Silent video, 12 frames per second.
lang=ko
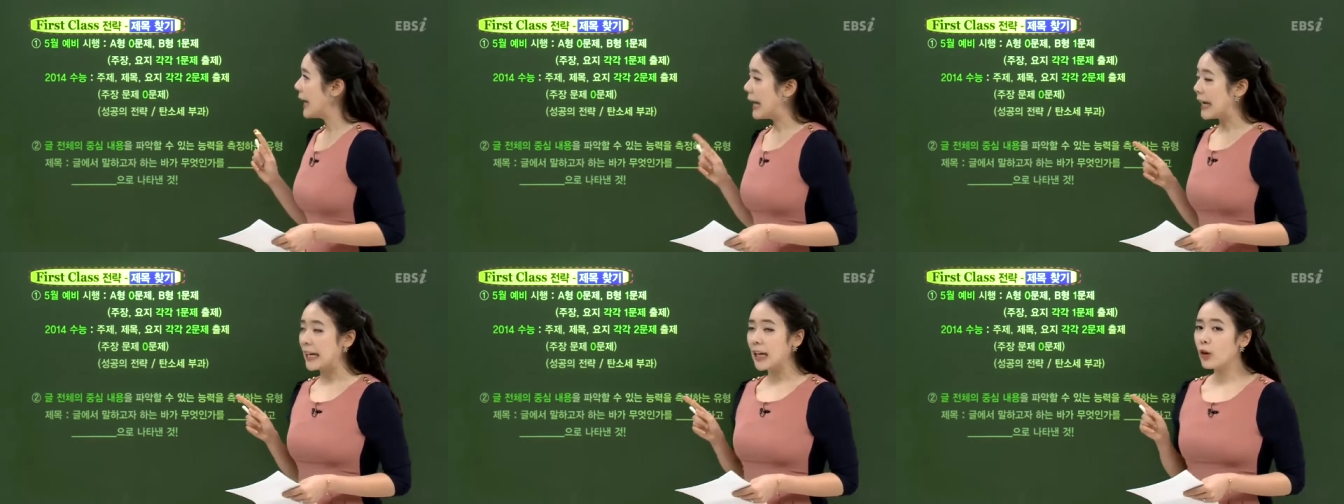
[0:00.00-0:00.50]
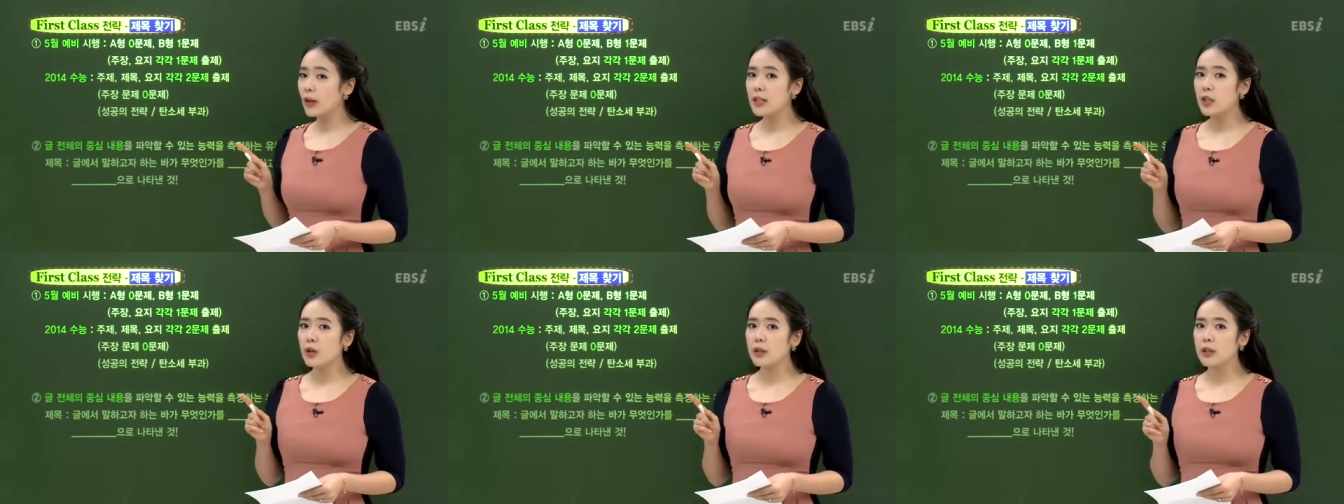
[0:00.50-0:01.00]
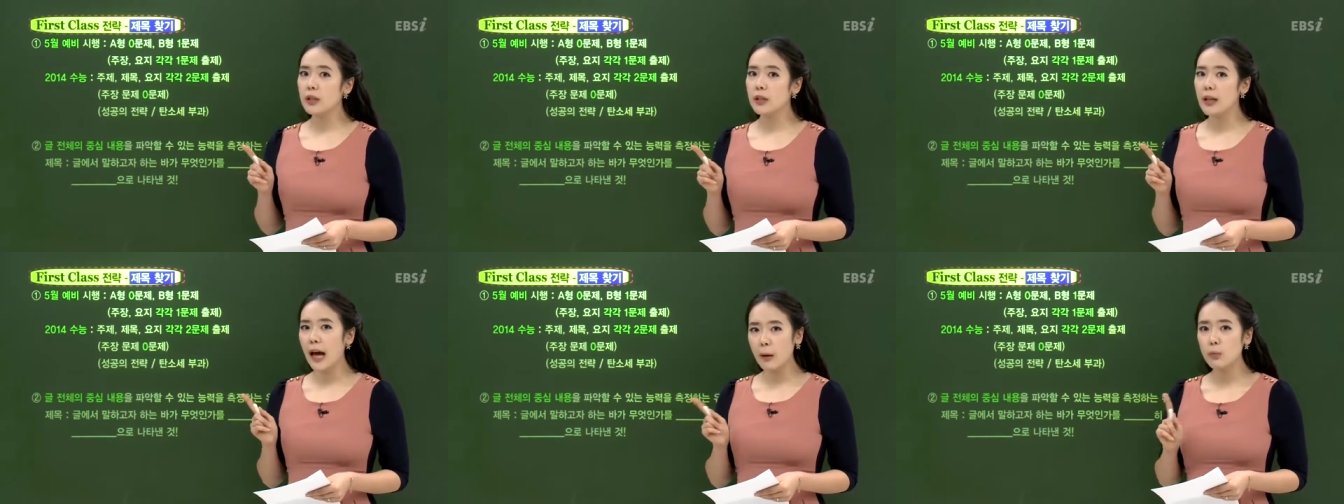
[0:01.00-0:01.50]

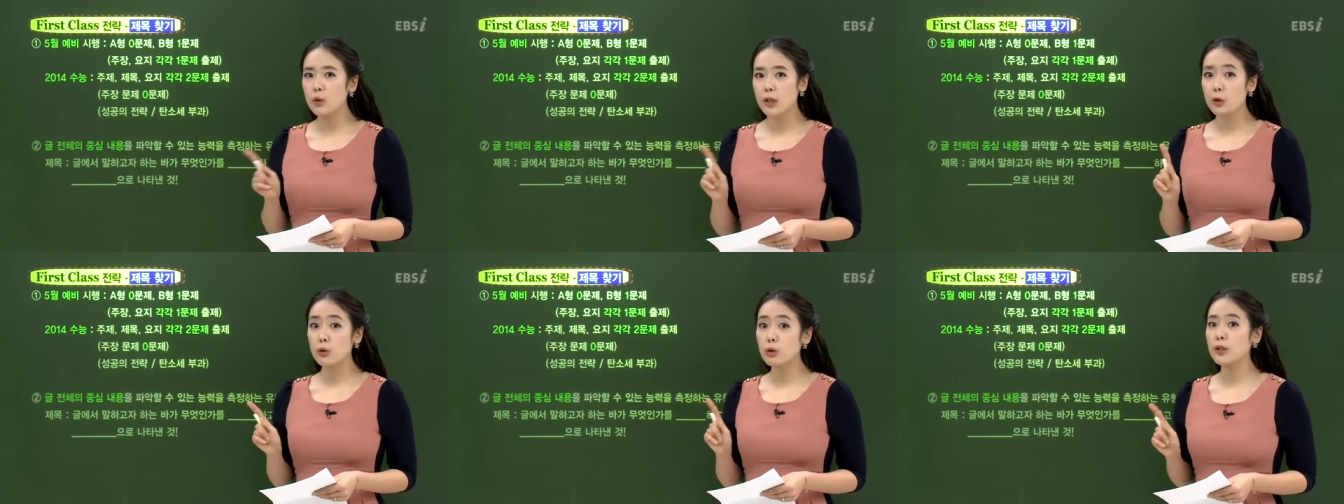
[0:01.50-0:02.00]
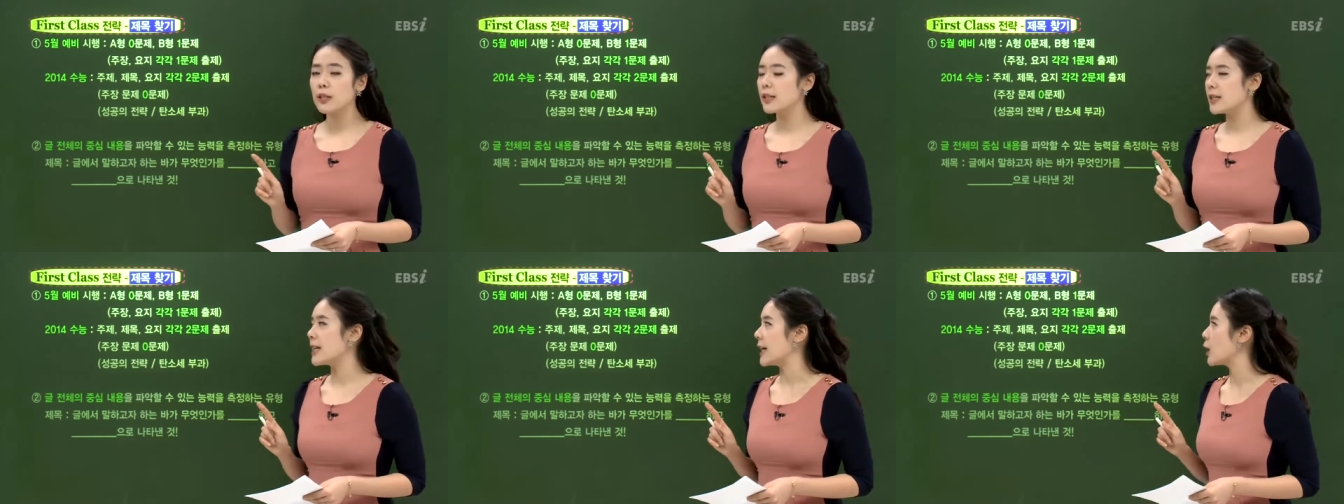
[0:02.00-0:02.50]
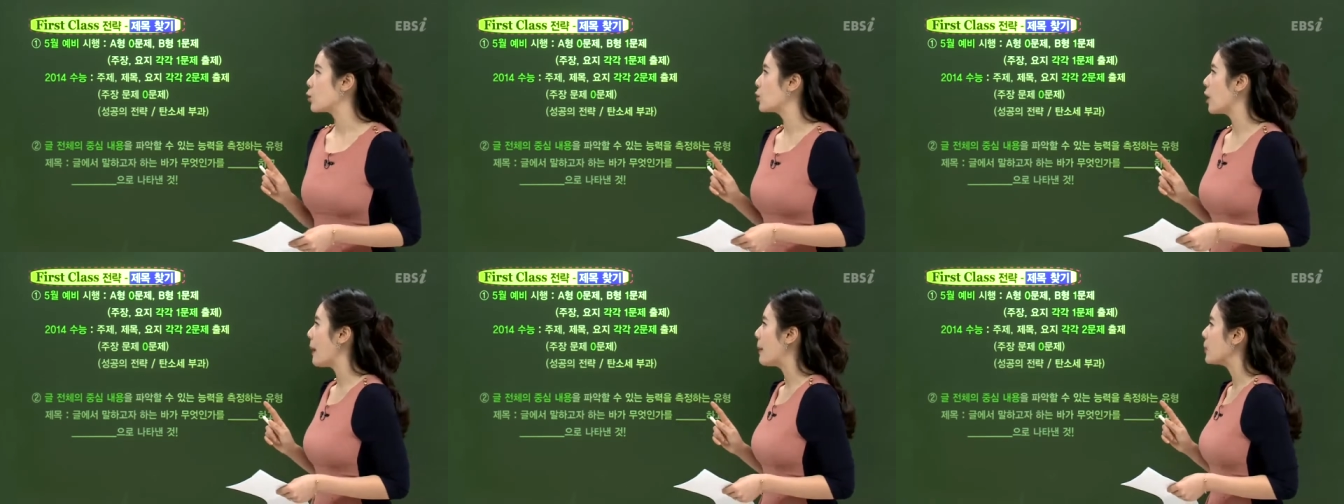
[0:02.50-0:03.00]
A형에서는 한 문제도 출제되지
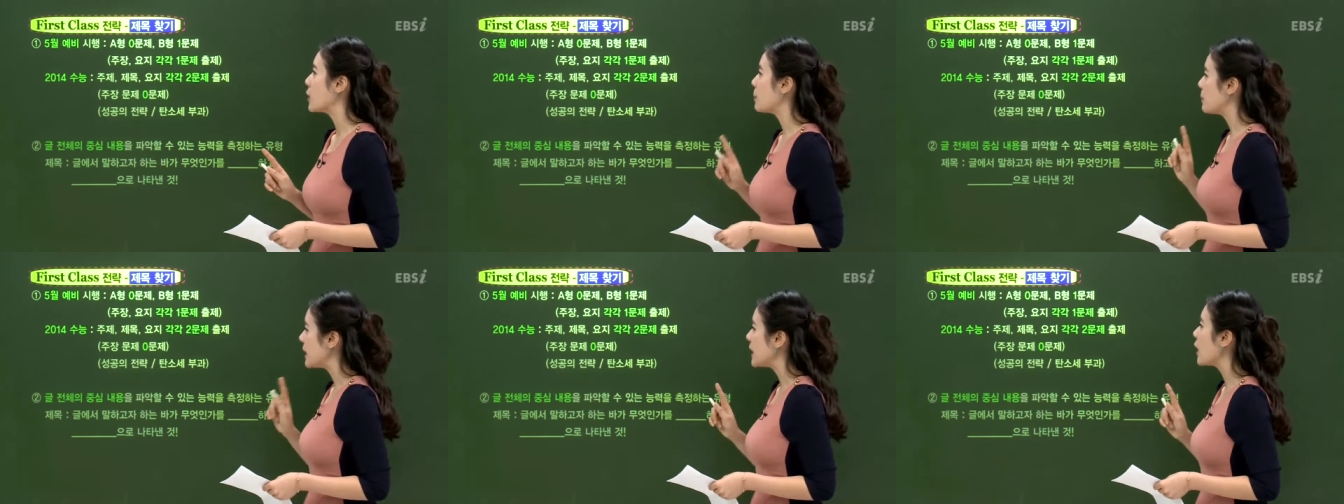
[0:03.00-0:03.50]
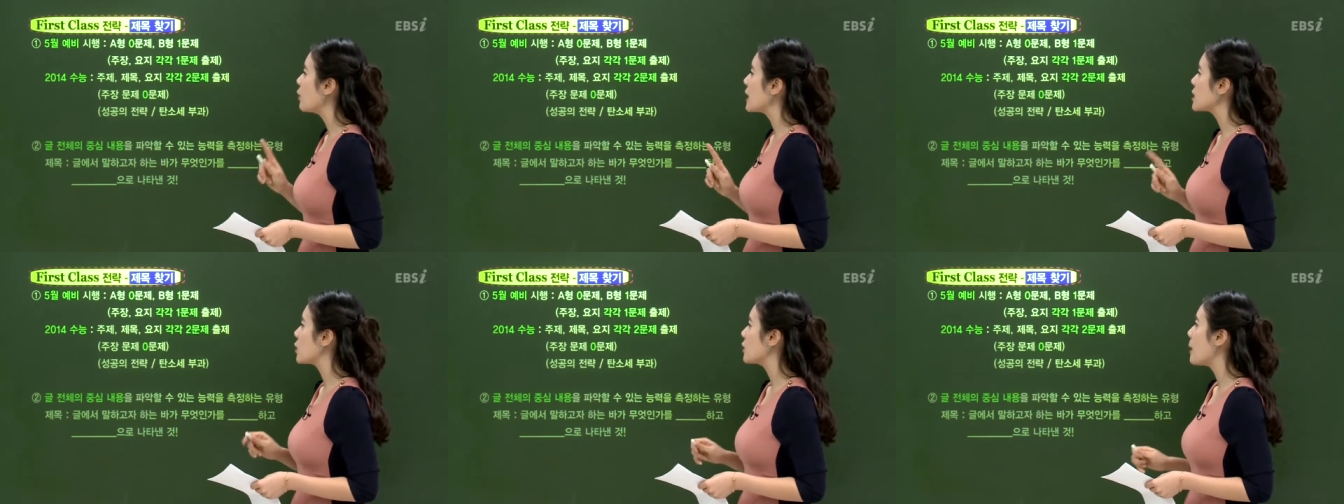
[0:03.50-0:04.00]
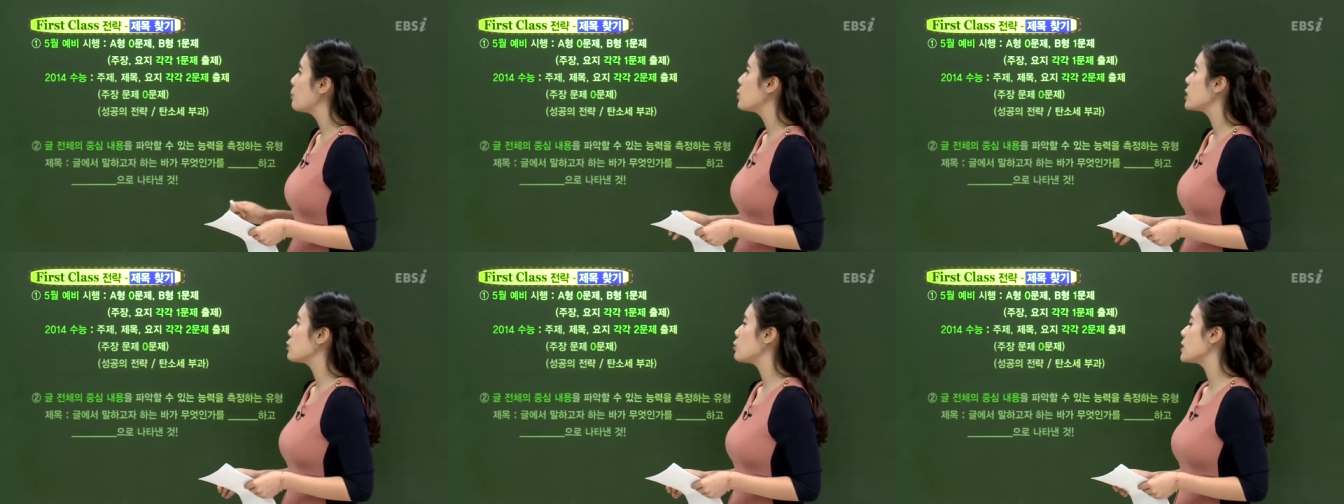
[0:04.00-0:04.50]
않았고요. 반면에 B형에서는 한
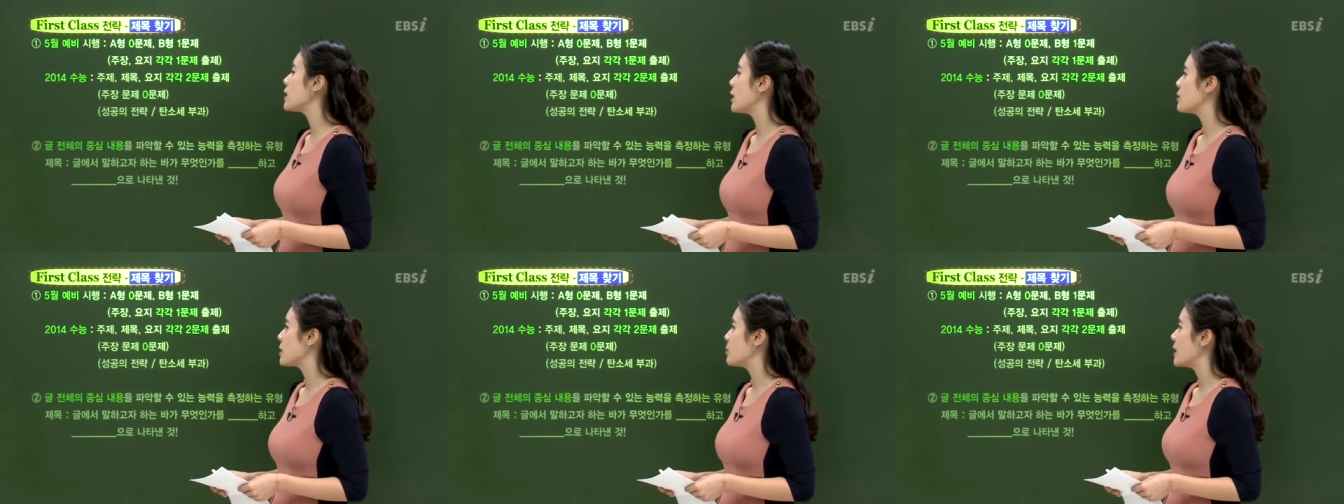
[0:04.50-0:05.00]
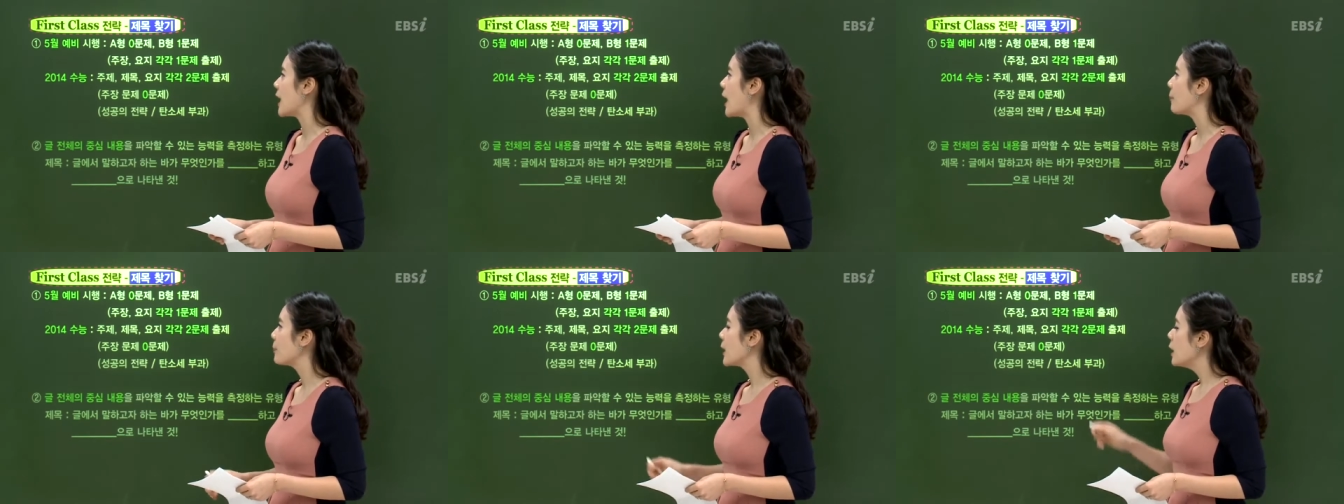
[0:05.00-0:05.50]
문제 출제되었습니다.